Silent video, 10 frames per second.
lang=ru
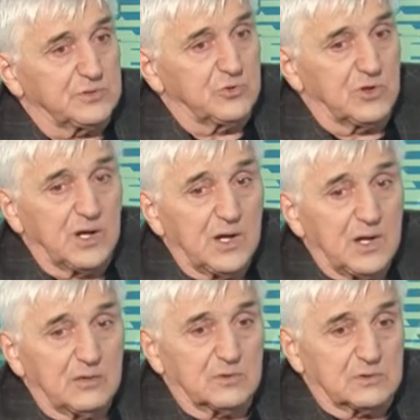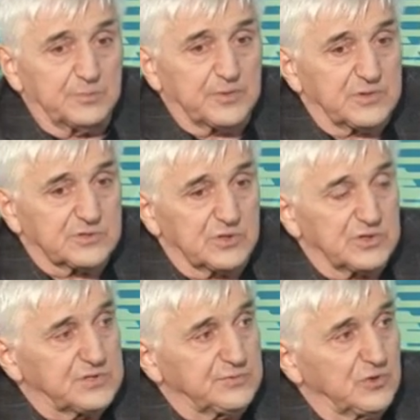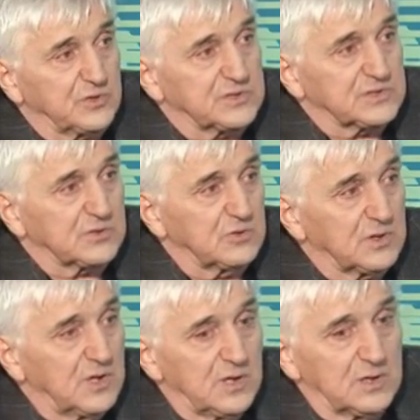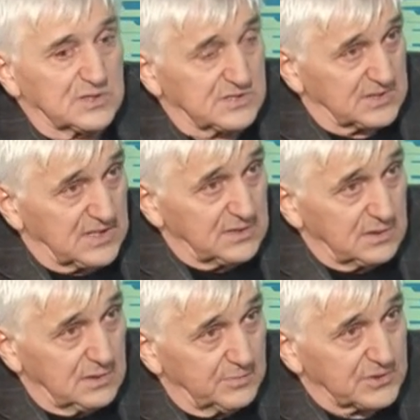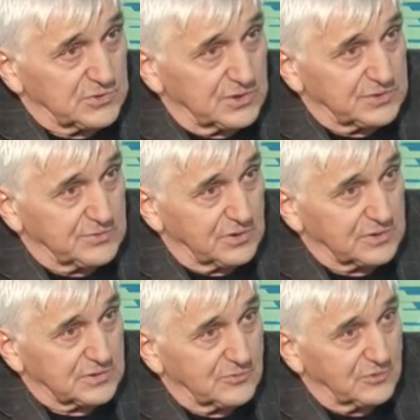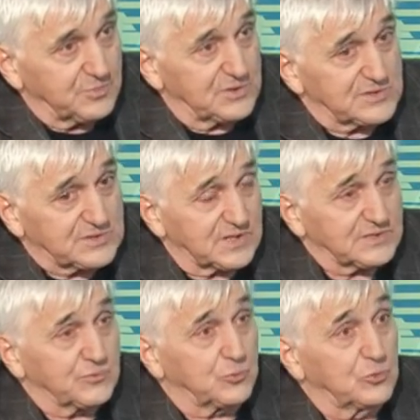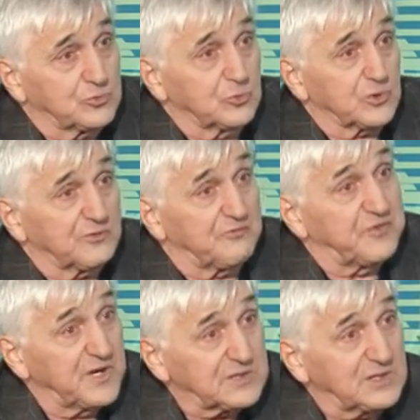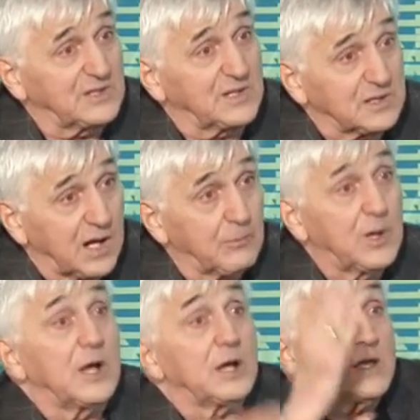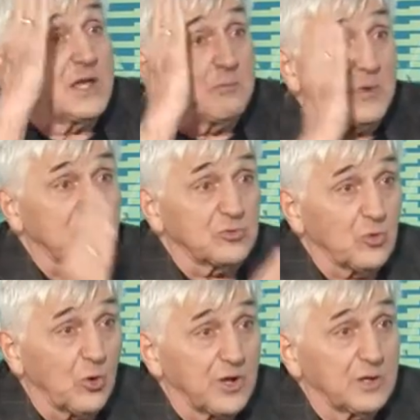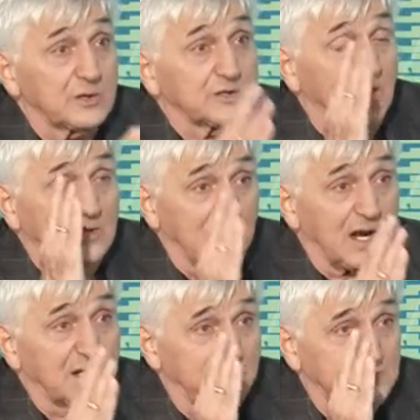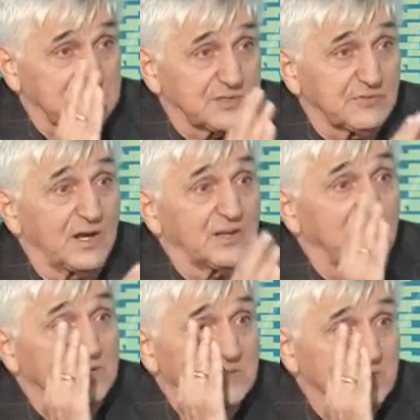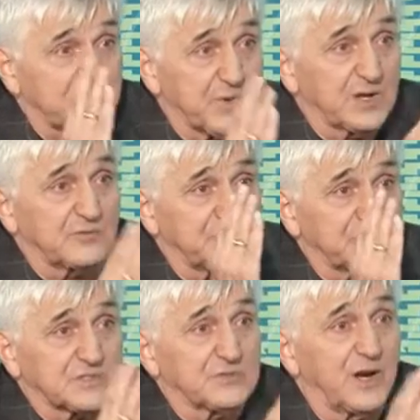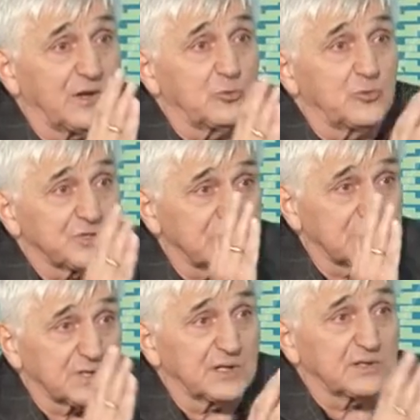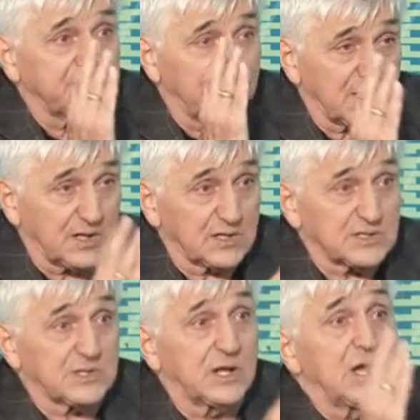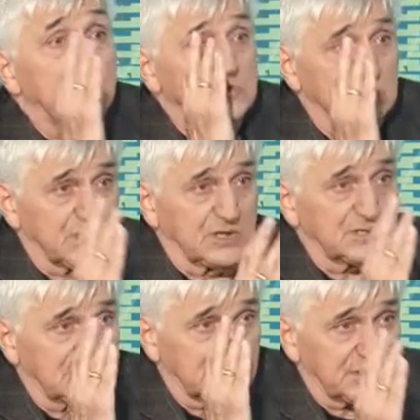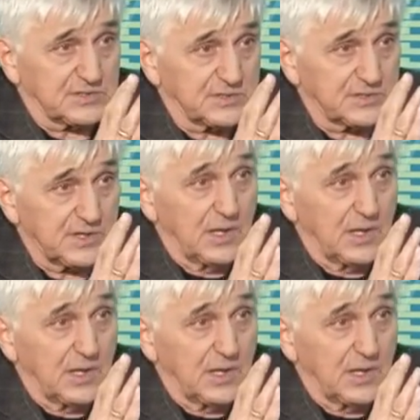очень много. Например, 44-й закон. Рассказать? про 44-й закон. Вот Министерство угу. культуры выделило нам именной театральный фестиваль, угу. 21-й фестиваль уличных театров в Архангельске. Угу. 400 тысяч.